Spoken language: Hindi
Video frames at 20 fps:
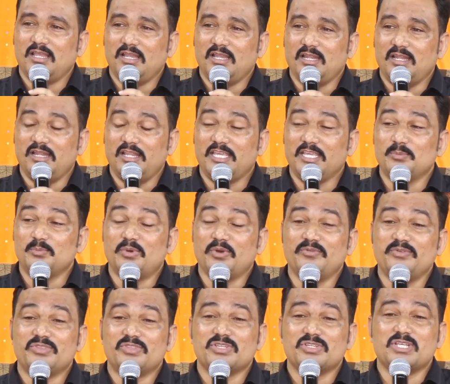लेकिन
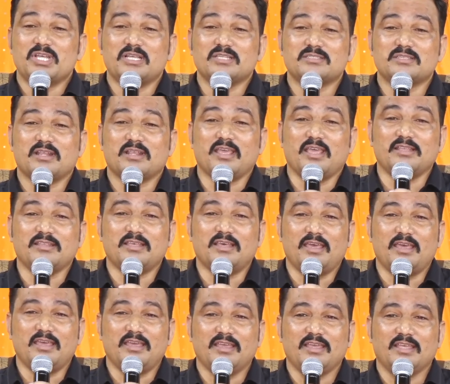पवित्र शास्त्र कहता
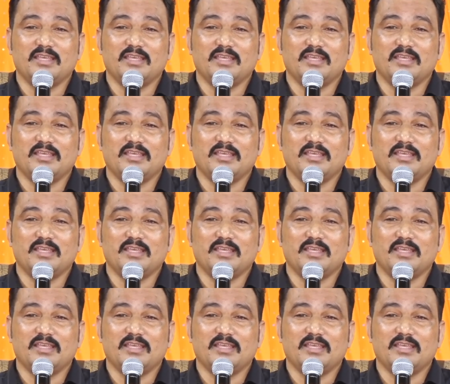है